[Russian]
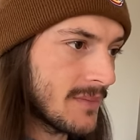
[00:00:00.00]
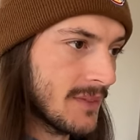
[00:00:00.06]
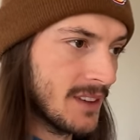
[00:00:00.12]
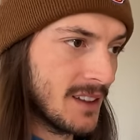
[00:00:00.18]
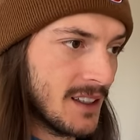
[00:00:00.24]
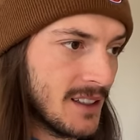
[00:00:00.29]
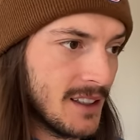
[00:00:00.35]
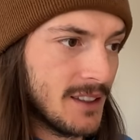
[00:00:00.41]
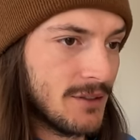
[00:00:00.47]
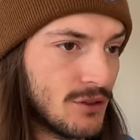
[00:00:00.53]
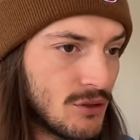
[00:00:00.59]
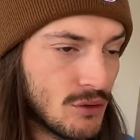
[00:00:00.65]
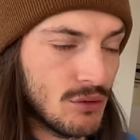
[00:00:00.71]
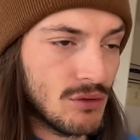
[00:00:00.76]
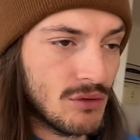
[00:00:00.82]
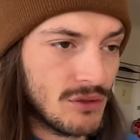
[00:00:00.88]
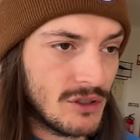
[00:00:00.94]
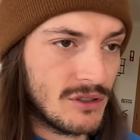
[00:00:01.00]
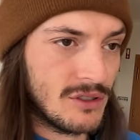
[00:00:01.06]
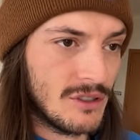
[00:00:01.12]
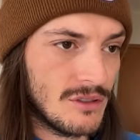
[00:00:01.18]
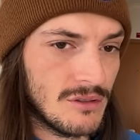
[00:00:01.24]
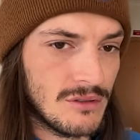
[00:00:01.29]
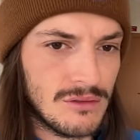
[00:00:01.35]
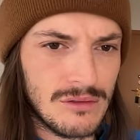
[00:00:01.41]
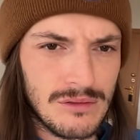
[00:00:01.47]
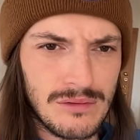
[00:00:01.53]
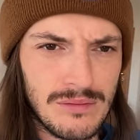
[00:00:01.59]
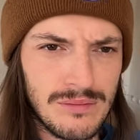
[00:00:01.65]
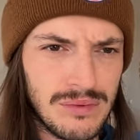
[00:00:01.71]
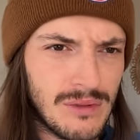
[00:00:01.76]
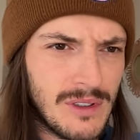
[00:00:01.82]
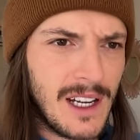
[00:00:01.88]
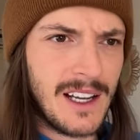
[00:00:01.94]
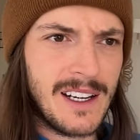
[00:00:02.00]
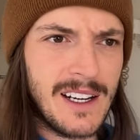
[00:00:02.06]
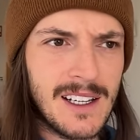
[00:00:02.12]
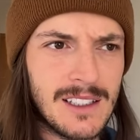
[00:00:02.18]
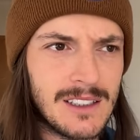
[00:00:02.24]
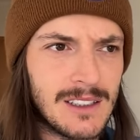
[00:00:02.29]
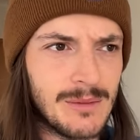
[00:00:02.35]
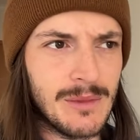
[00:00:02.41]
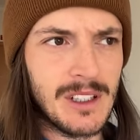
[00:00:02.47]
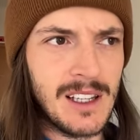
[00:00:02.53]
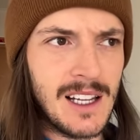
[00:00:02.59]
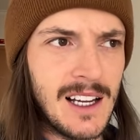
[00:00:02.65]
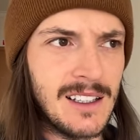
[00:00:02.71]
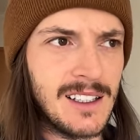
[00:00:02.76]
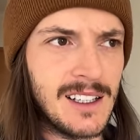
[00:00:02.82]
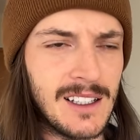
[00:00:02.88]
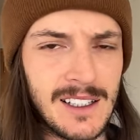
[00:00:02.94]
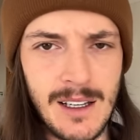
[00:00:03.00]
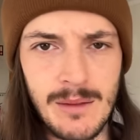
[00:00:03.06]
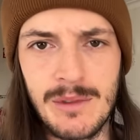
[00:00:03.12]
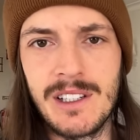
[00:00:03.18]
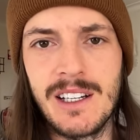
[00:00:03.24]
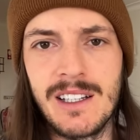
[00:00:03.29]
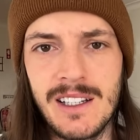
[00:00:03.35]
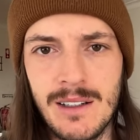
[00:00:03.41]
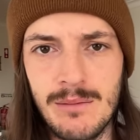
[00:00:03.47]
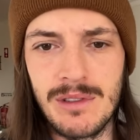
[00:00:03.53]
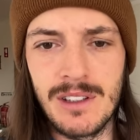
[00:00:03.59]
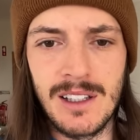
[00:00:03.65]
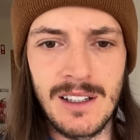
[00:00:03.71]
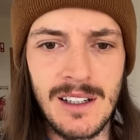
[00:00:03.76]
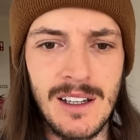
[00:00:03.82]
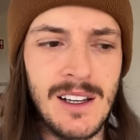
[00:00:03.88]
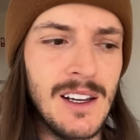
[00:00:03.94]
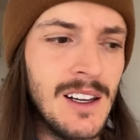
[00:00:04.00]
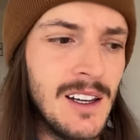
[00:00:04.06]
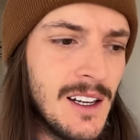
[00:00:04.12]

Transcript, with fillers: в Турцию, Бухарест, Милан, когда меня не было,